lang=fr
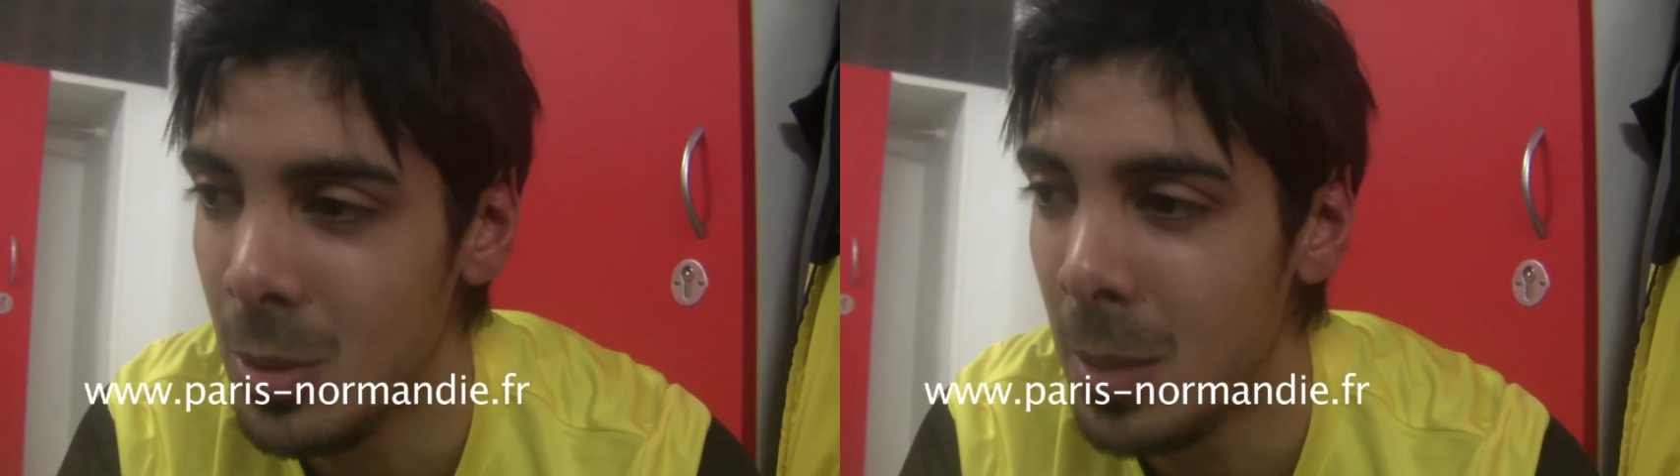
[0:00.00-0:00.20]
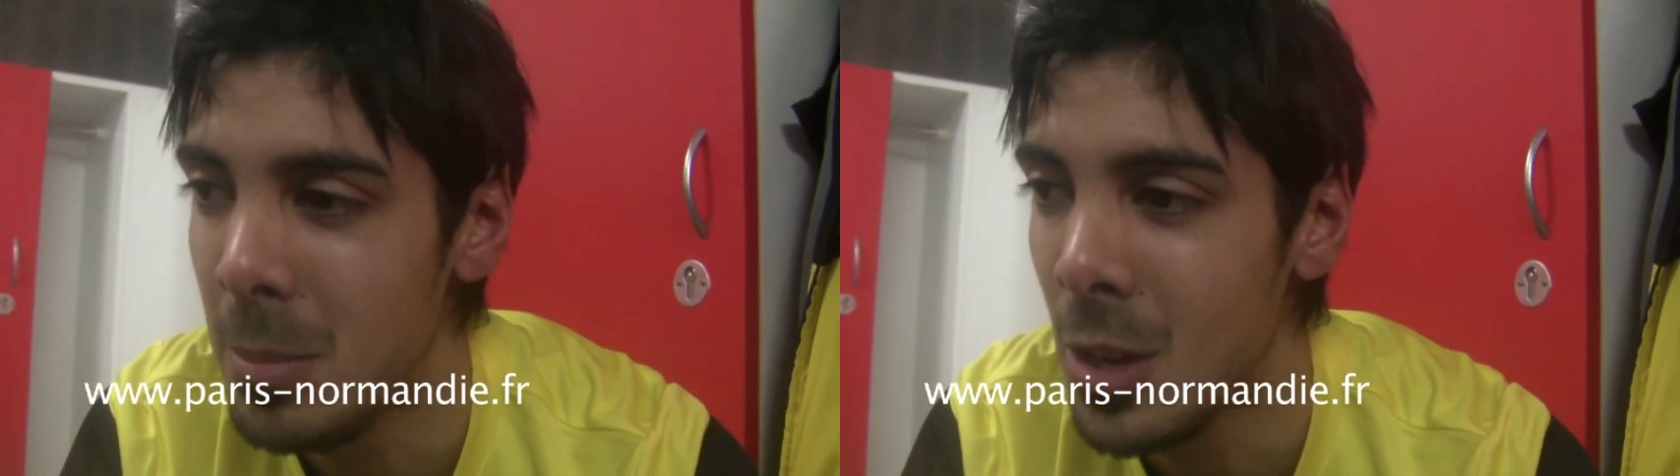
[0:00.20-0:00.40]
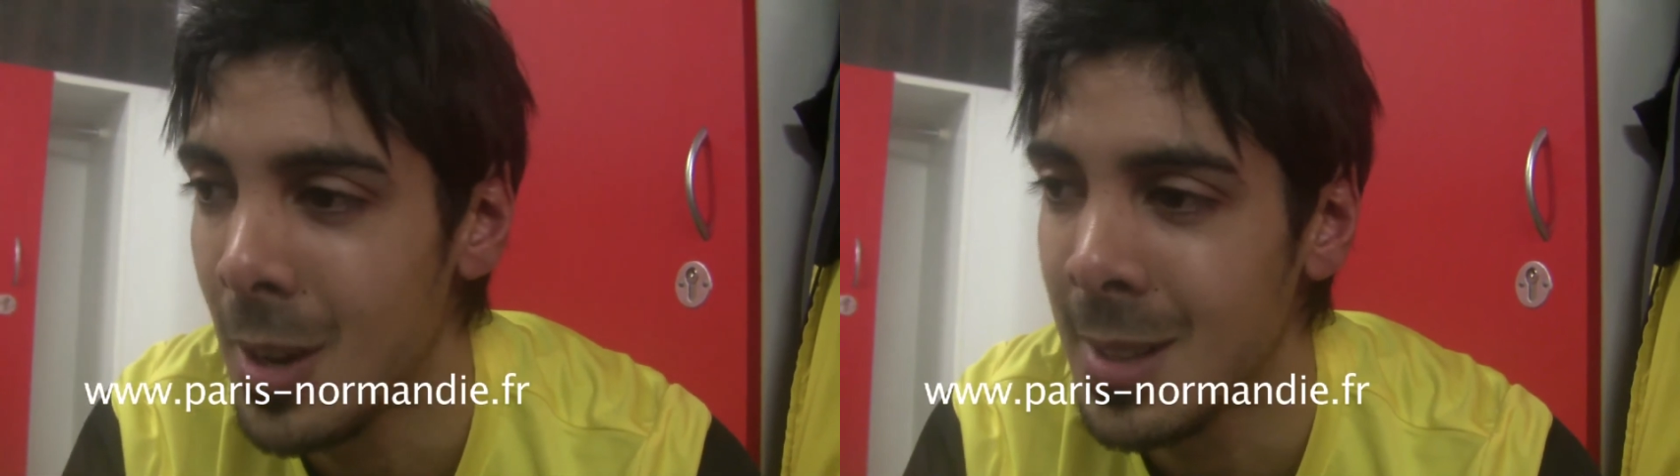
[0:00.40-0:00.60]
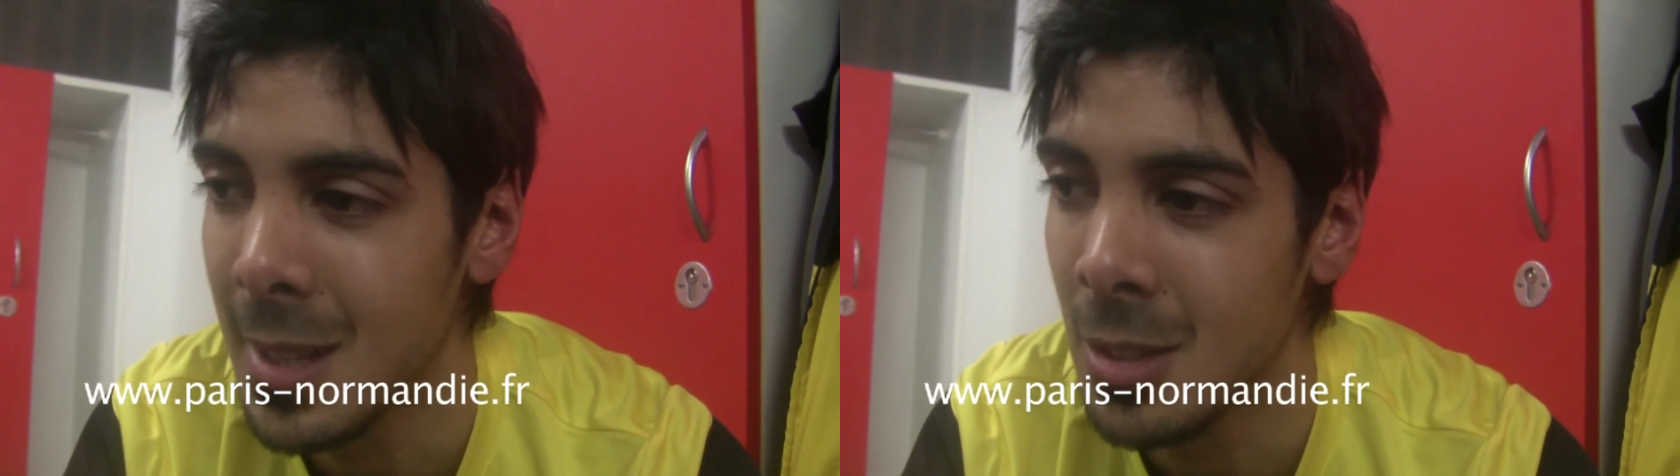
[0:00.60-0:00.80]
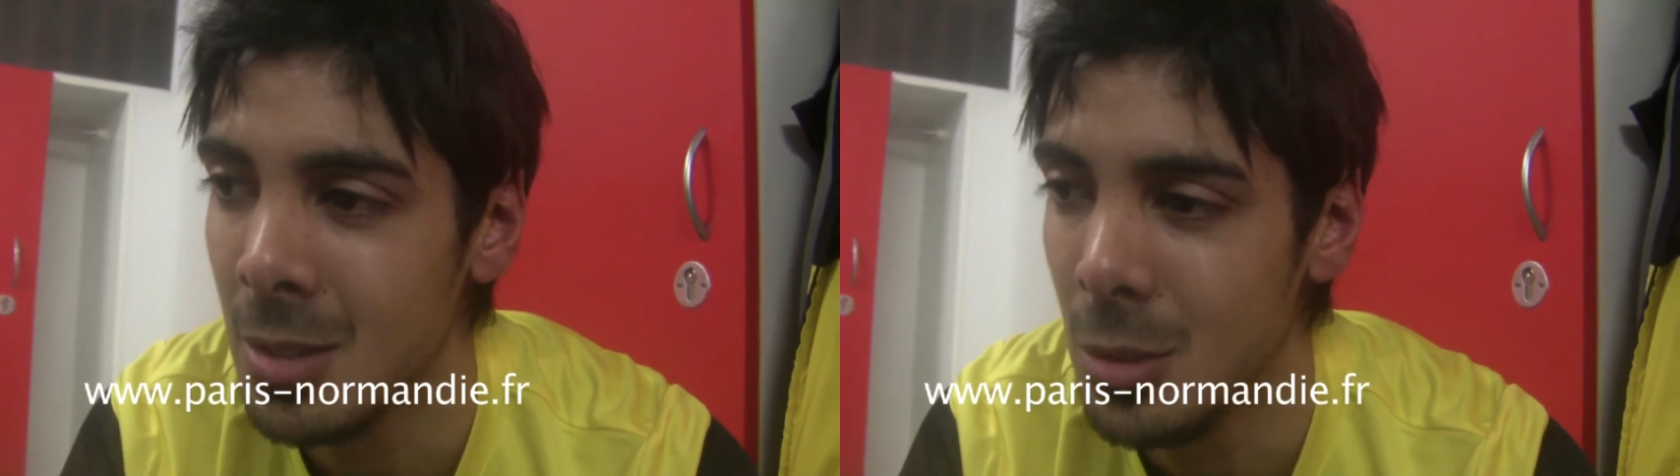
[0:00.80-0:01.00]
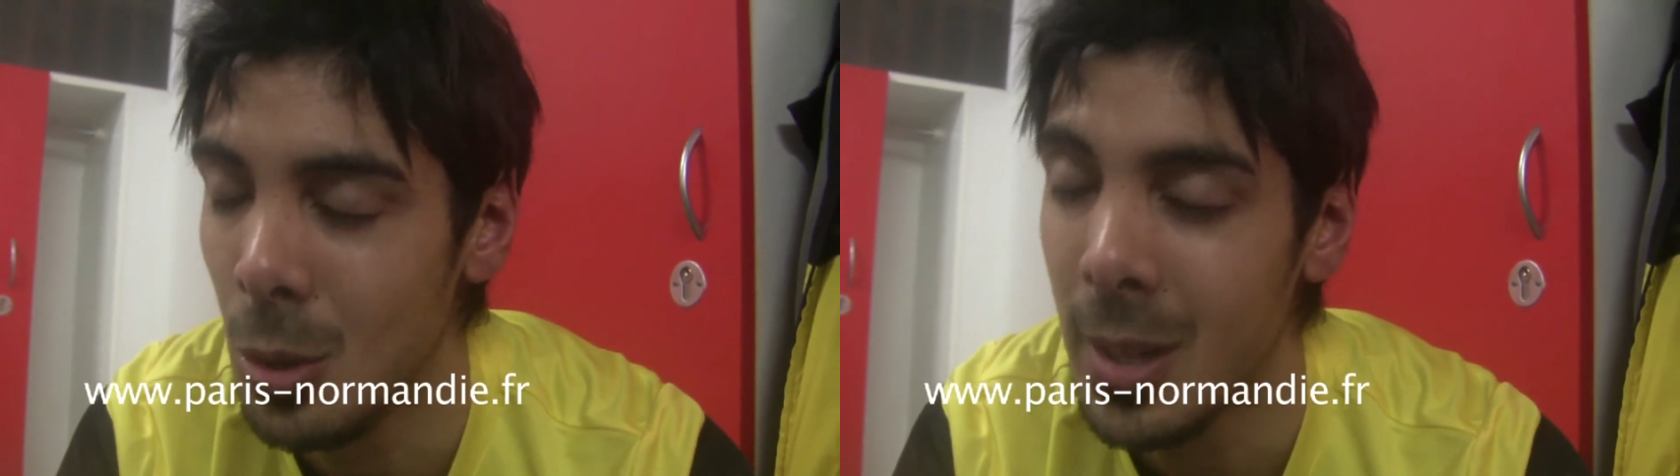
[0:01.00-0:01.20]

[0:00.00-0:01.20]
eu la meilleure attaque de